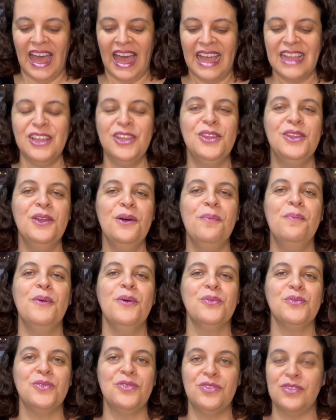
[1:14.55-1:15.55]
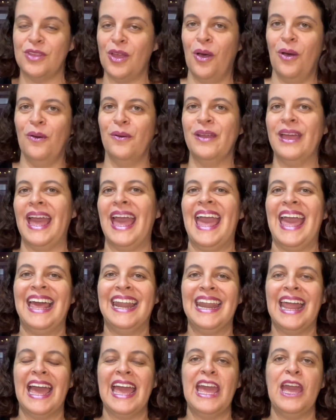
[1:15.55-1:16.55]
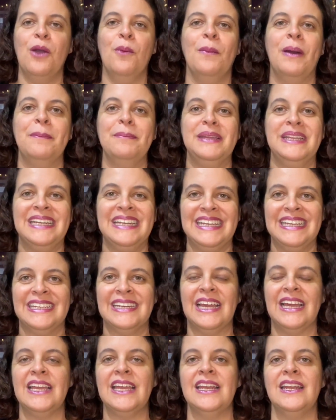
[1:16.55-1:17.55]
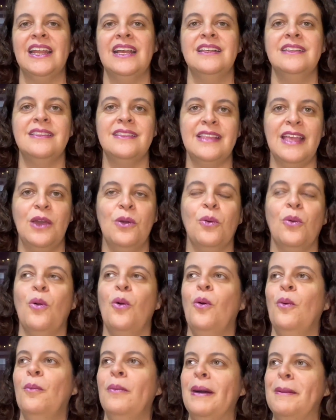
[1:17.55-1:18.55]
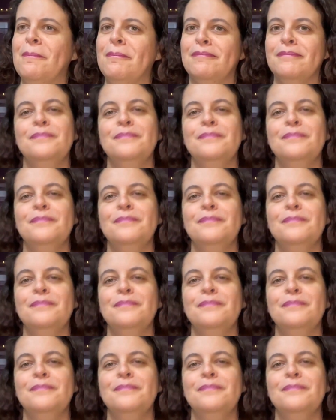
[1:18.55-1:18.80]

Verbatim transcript: A Do Song, ela é uma menina que nasceu com uma